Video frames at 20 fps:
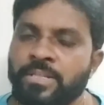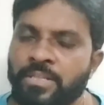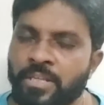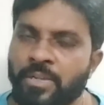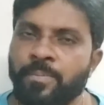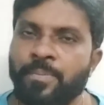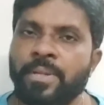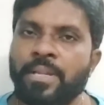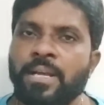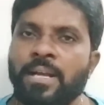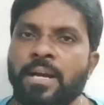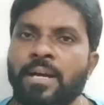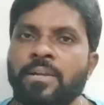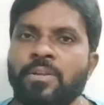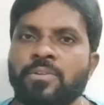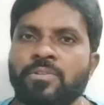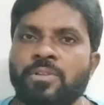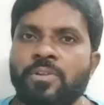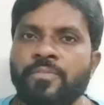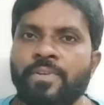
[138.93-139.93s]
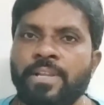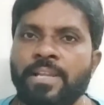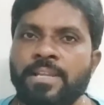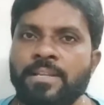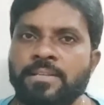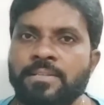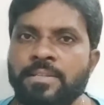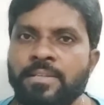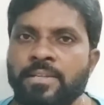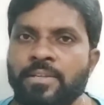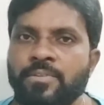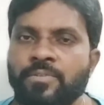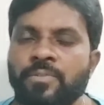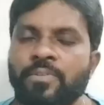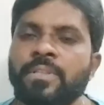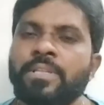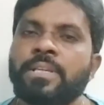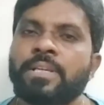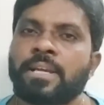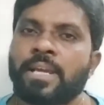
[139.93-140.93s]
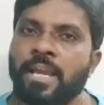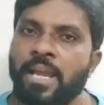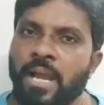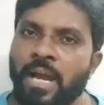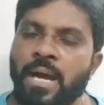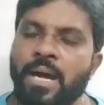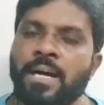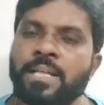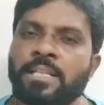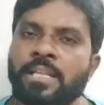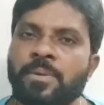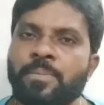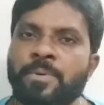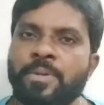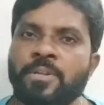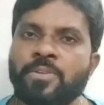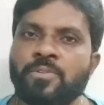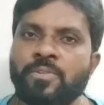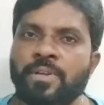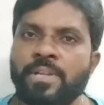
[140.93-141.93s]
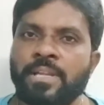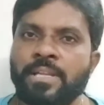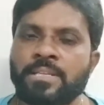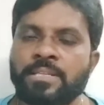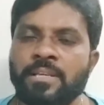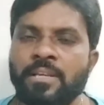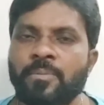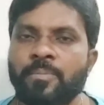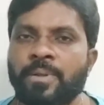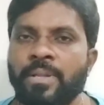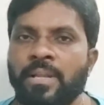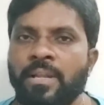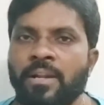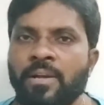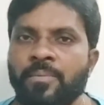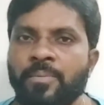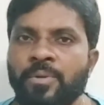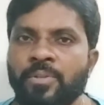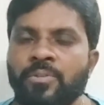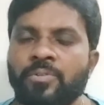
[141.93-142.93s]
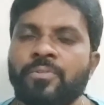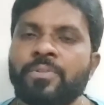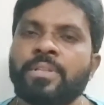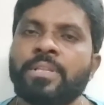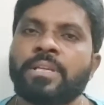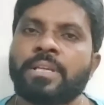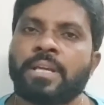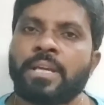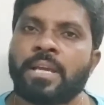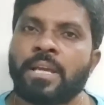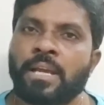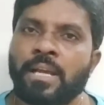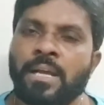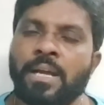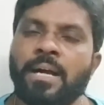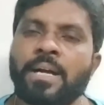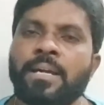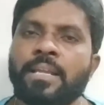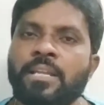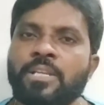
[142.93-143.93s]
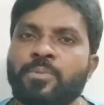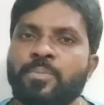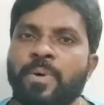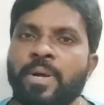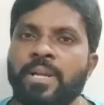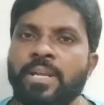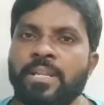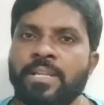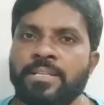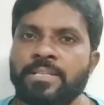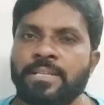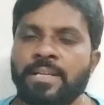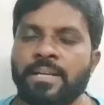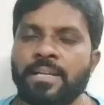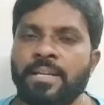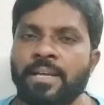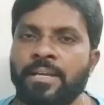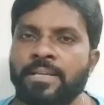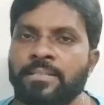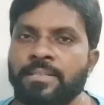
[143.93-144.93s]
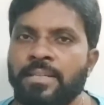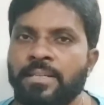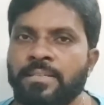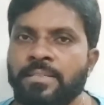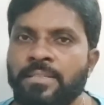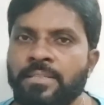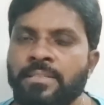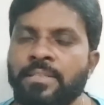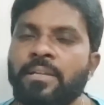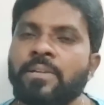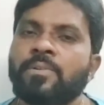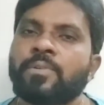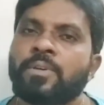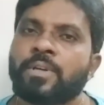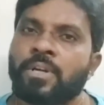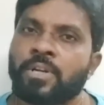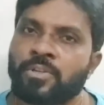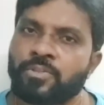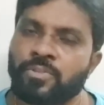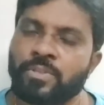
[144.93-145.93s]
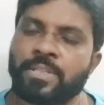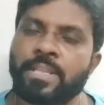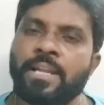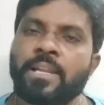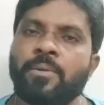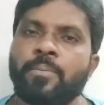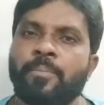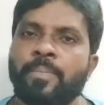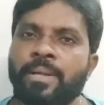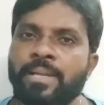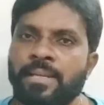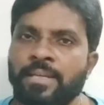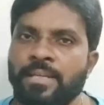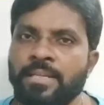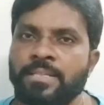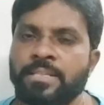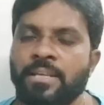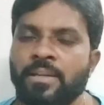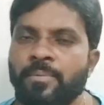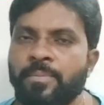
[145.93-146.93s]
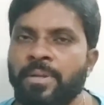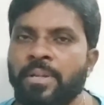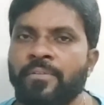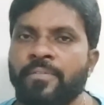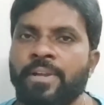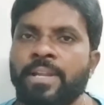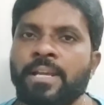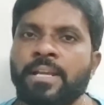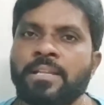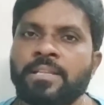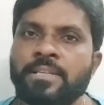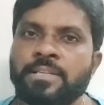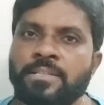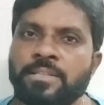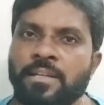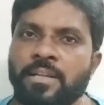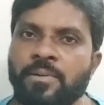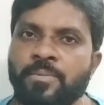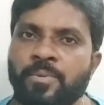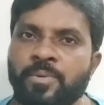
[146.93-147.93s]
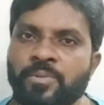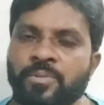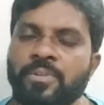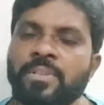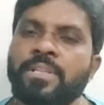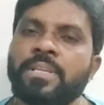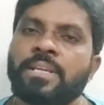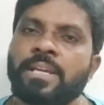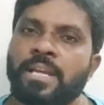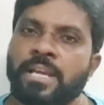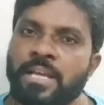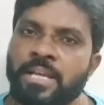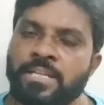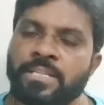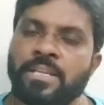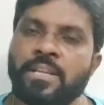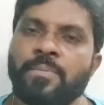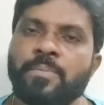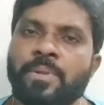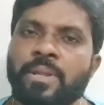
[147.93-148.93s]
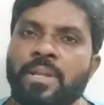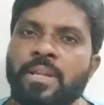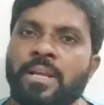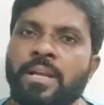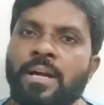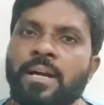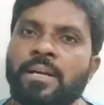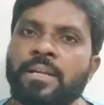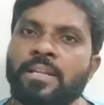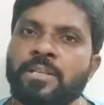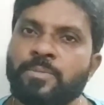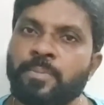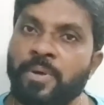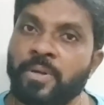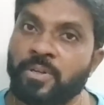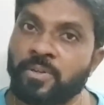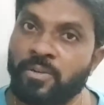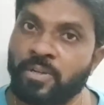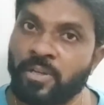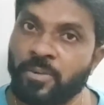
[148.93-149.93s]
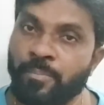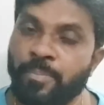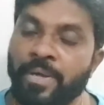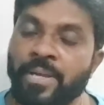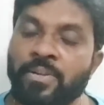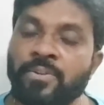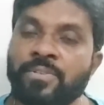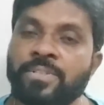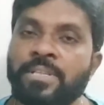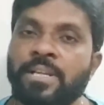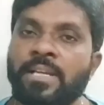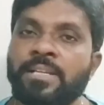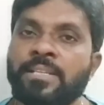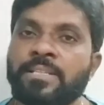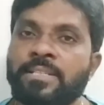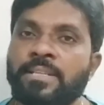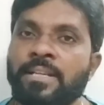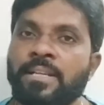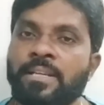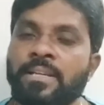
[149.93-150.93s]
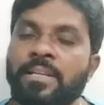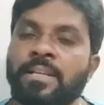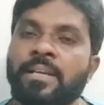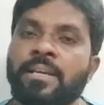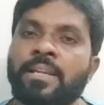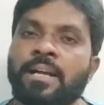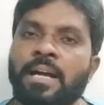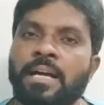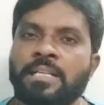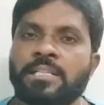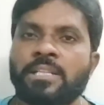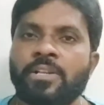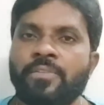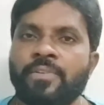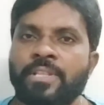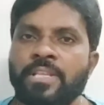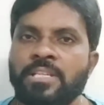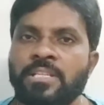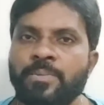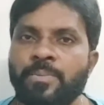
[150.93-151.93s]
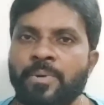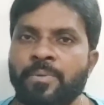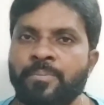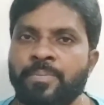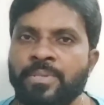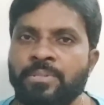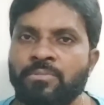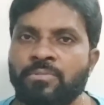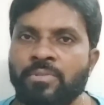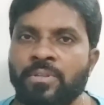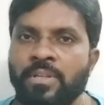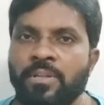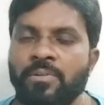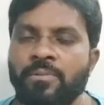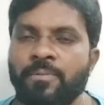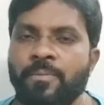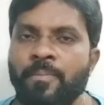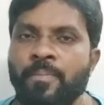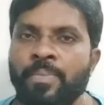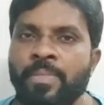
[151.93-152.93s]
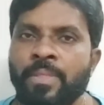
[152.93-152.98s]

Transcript: షర్మిల కాంగ్రెస్లో విలీనం చేసేస్తుంది ఆంధ్రప్రదేశ్లోనే షర్మిల రాబోతోంది కాంగ్రెస్ పార్టీని జగన్ హైజాక్ చేశాడు సో దాన్ని మళ్ళీ షర్మిల వెనక్కి తీసుకురాబోతోంది షర్మిలను కాంగ్రెస్ పార్టీలోకి పైనుంచి రాజశేఖర రెడ్డి గారి ఆశీర్వదించి పంపిస్తున్నారు